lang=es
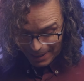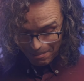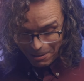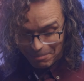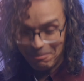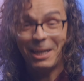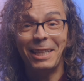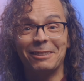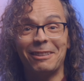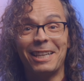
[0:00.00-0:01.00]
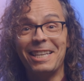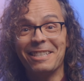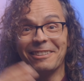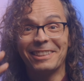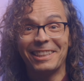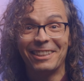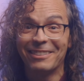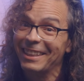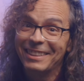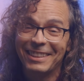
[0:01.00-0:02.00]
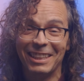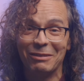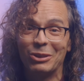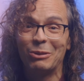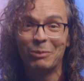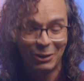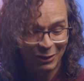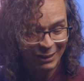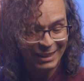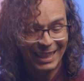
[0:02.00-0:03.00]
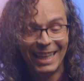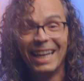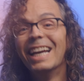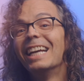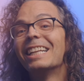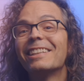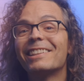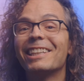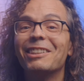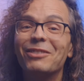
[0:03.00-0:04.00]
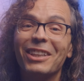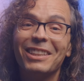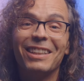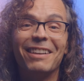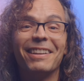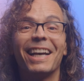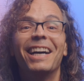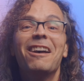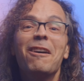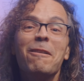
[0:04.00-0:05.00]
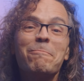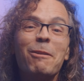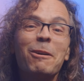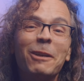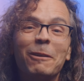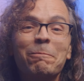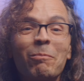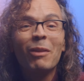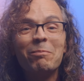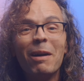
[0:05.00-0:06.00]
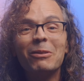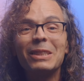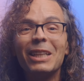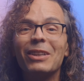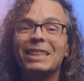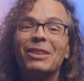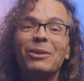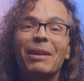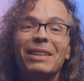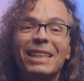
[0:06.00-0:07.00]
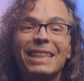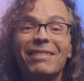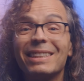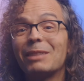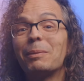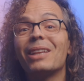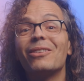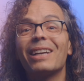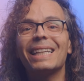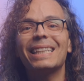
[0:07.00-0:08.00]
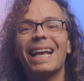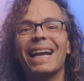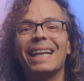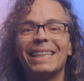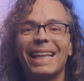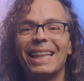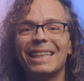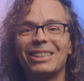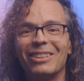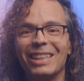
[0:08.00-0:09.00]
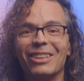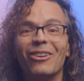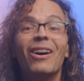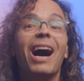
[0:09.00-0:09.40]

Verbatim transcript: te puedes poner esto aquí, no se te nota si tienes mucho pelo, no lo sé. Yo tengo un poquito, la verdad. Pero bueno, vamos a lo que seguramente estabas esperando, que es la calidad de sonido.